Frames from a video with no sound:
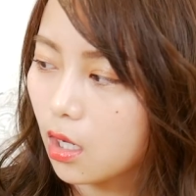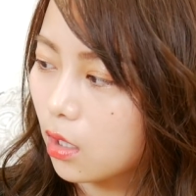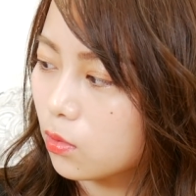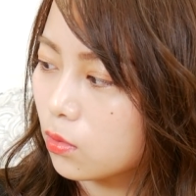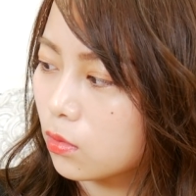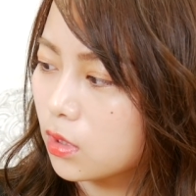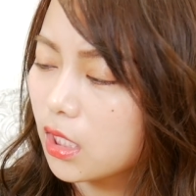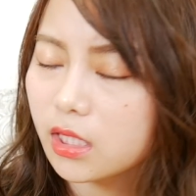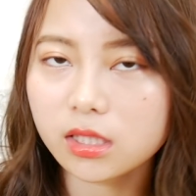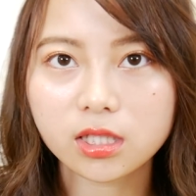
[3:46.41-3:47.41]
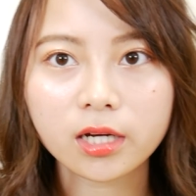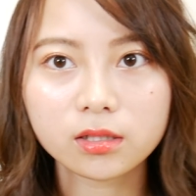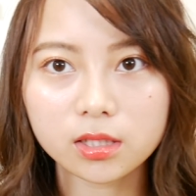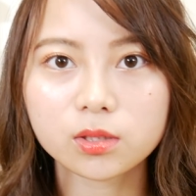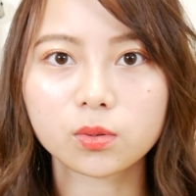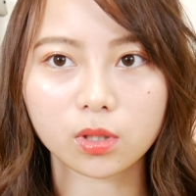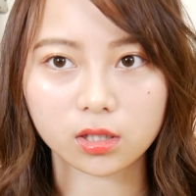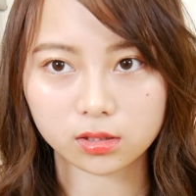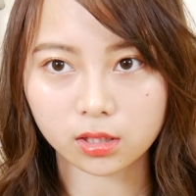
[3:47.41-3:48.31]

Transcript: あの大体サングラスとかっ